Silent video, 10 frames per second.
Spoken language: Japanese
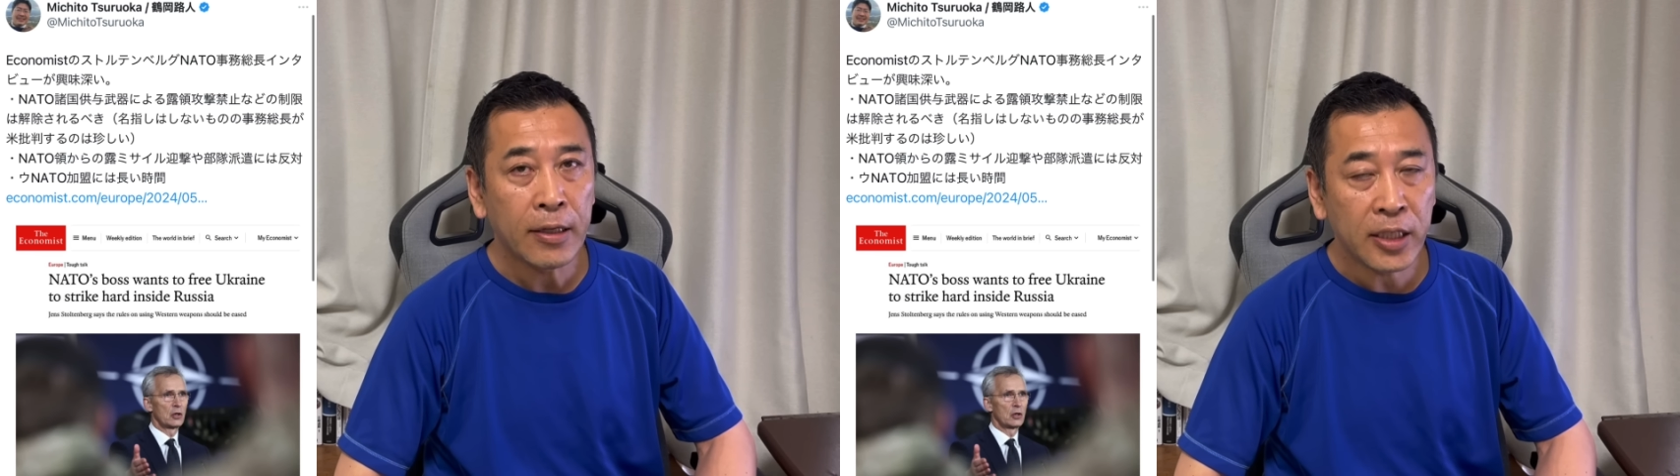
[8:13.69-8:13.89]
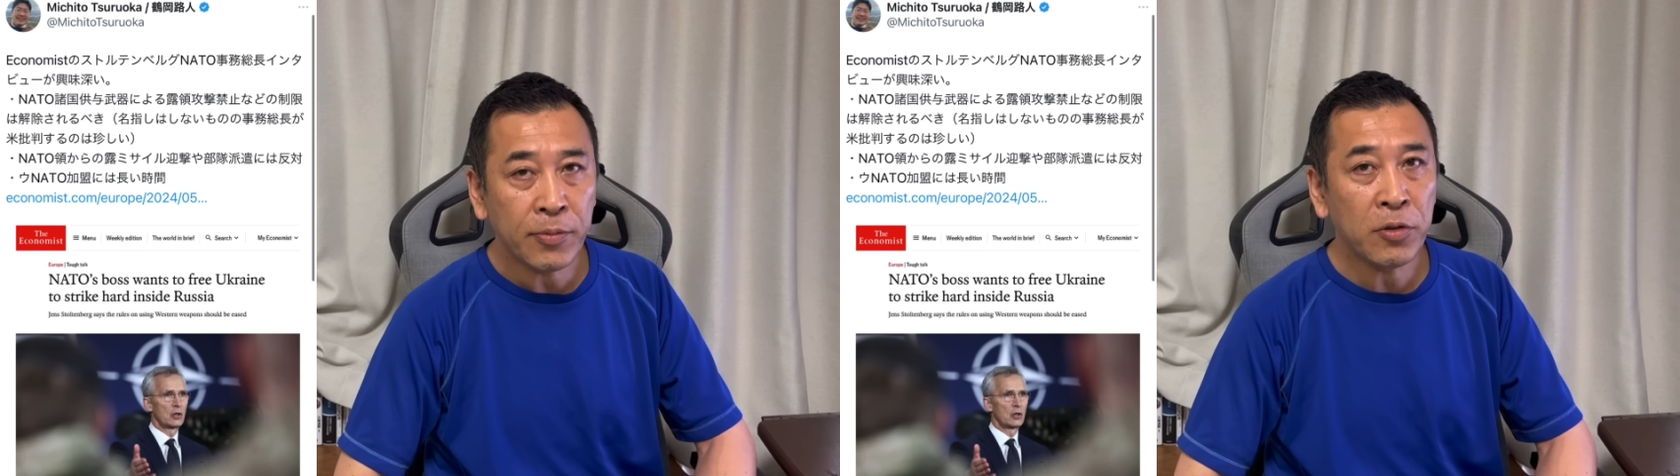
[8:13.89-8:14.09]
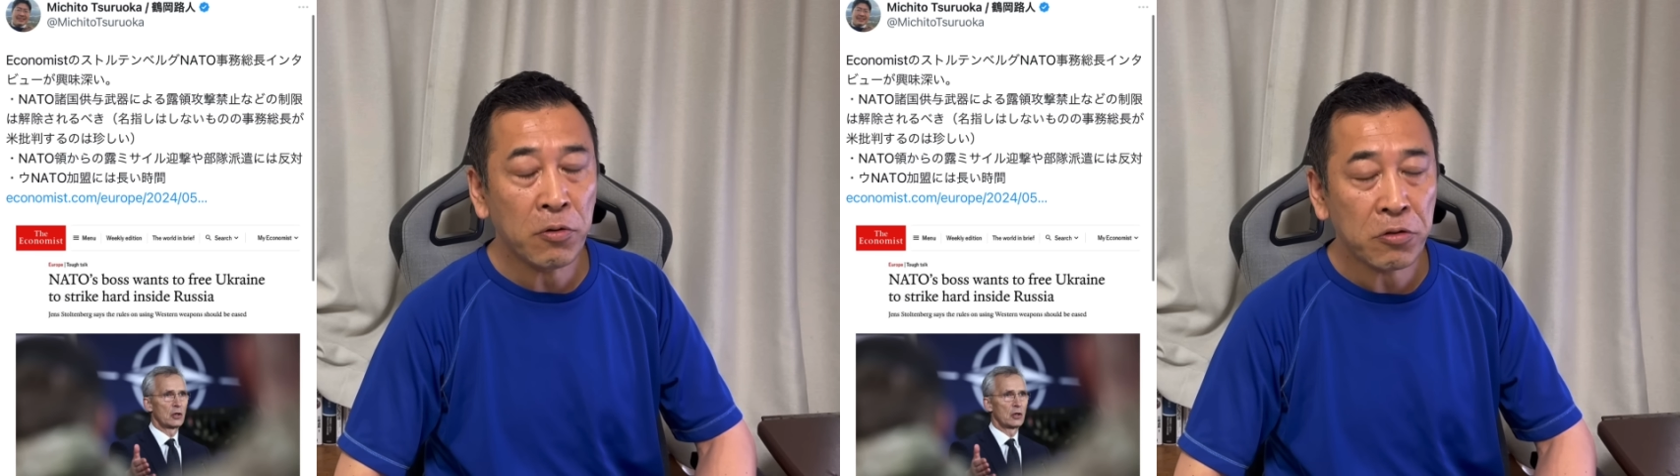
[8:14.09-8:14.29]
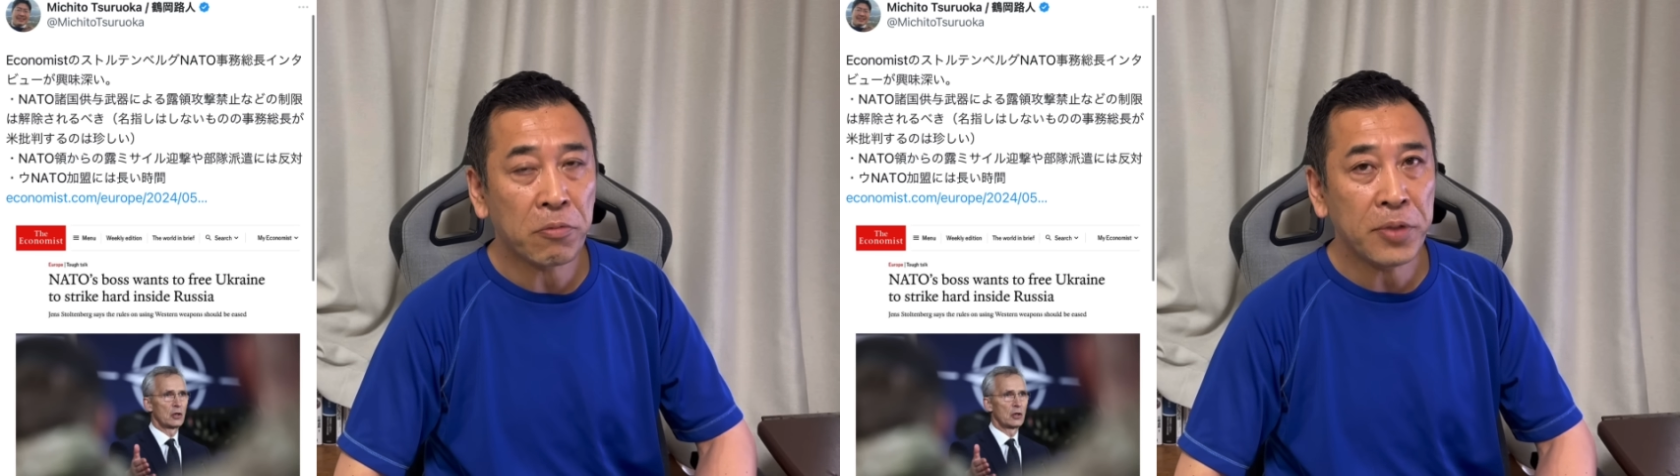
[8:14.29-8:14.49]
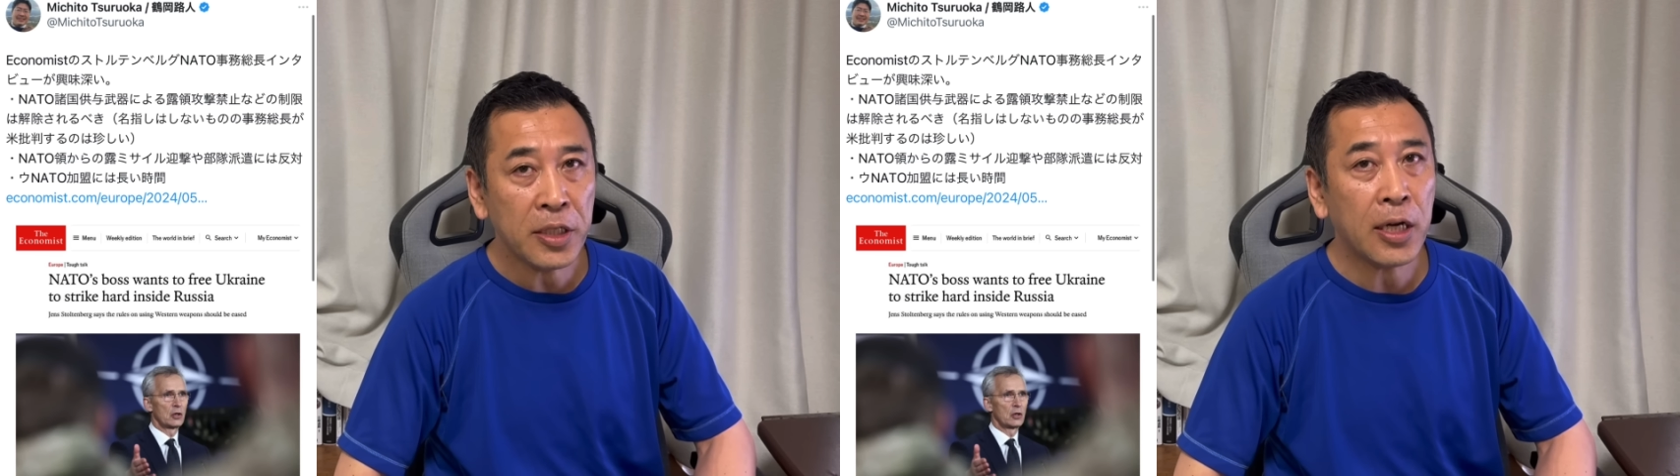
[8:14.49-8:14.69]
事務総長
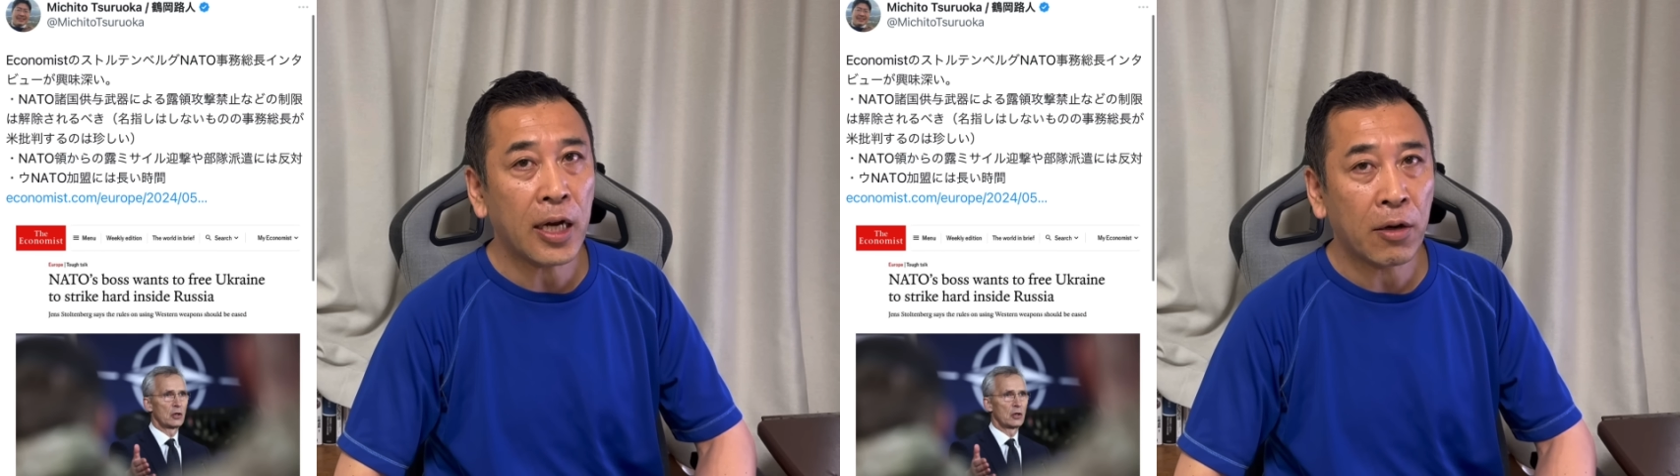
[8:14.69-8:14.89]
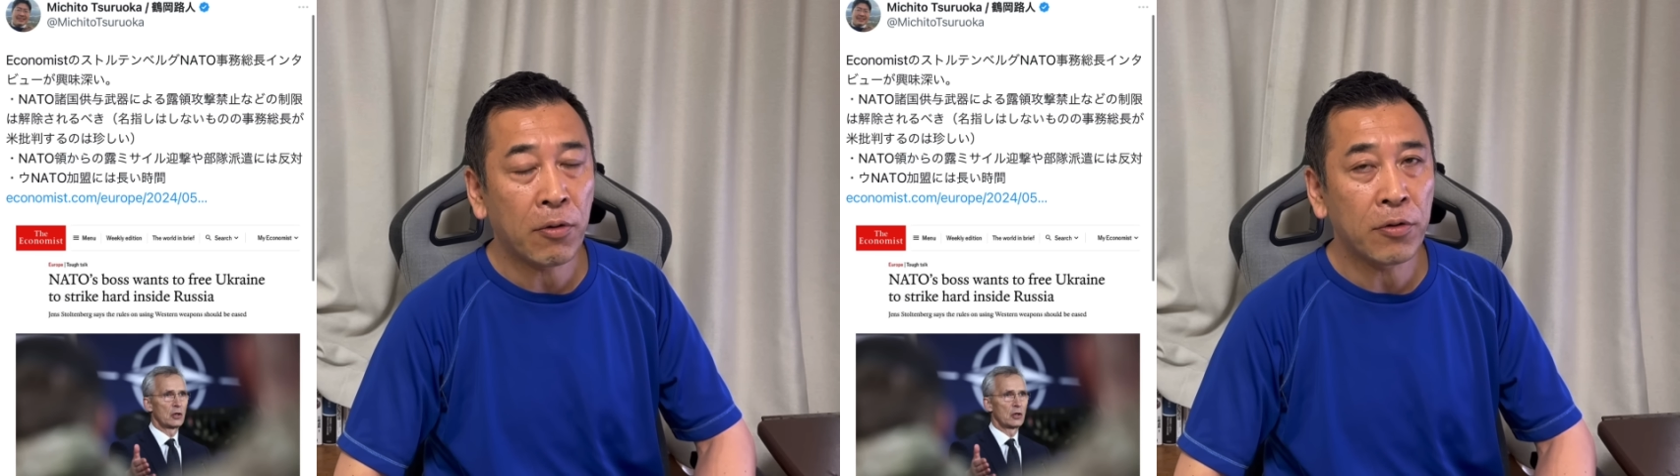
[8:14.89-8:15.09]
自らこ